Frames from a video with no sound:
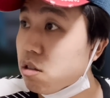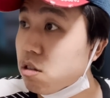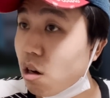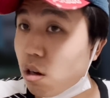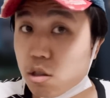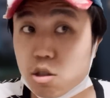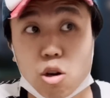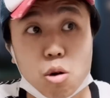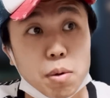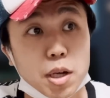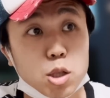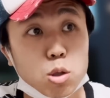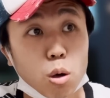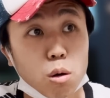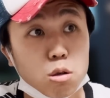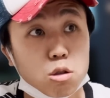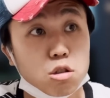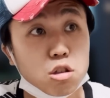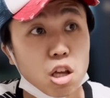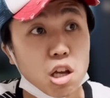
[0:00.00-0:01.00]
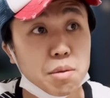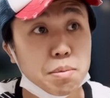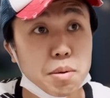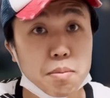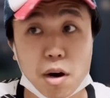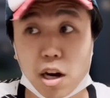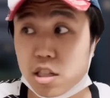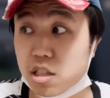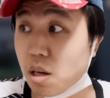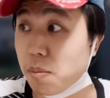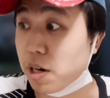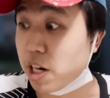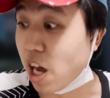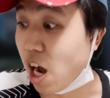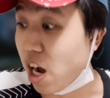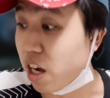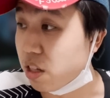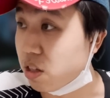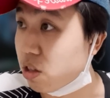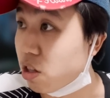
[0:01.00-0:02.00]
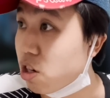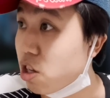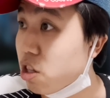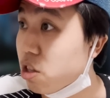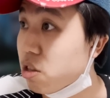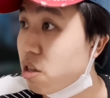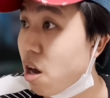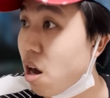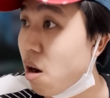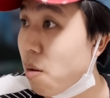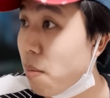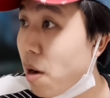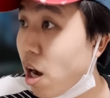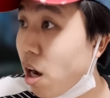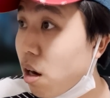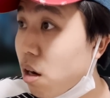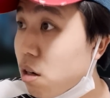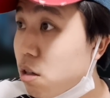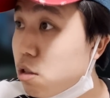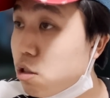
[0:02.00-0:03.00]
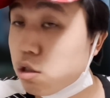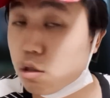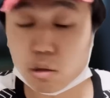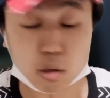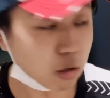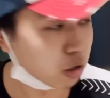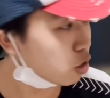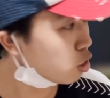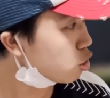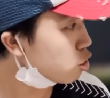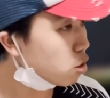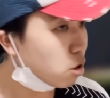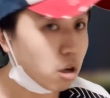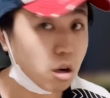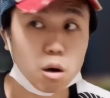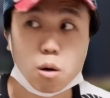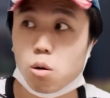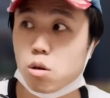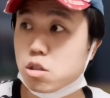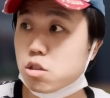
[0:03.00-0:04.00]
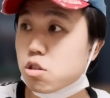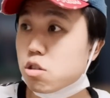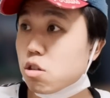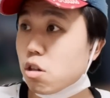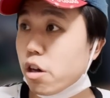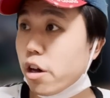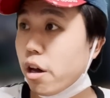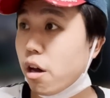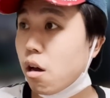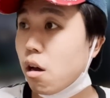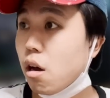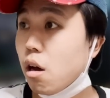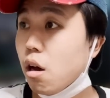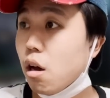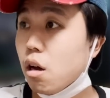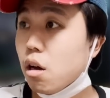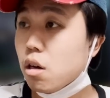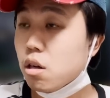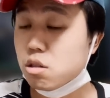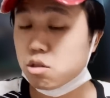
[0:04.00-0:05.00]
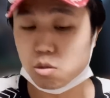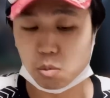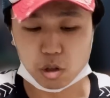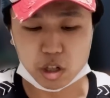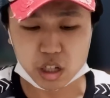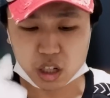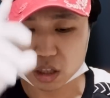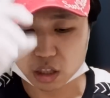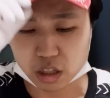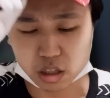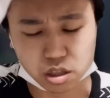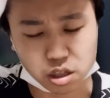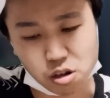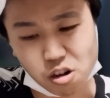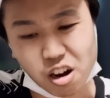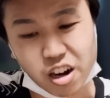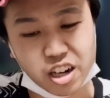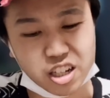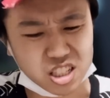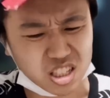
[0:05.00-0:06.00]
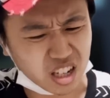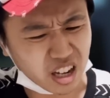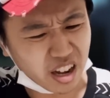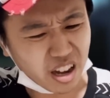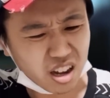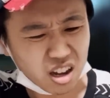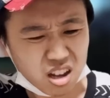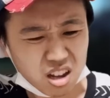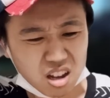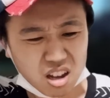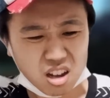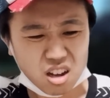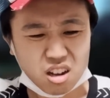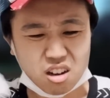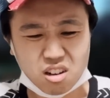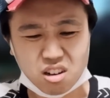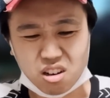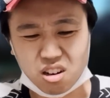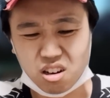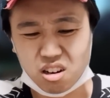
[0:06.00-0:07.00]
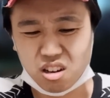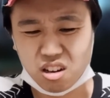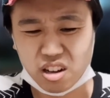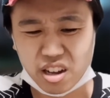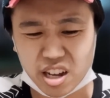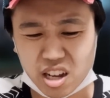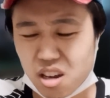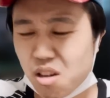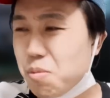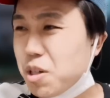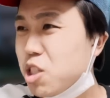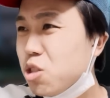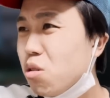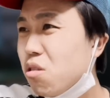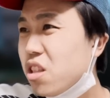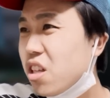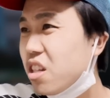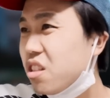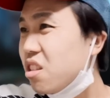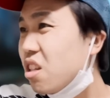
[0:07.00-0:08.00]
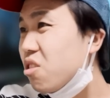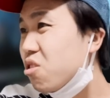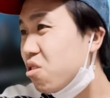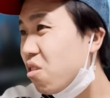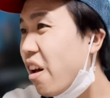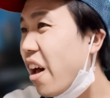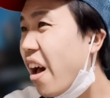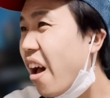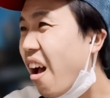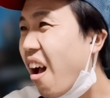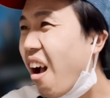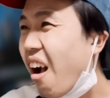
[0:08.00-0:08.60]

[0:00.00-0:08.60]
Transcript: なんでお前特定日も頭に入ってねえんだよ入ってますよじゃあこいつちょもういいやディーステの話はいうんえお前一人でやってんのそれ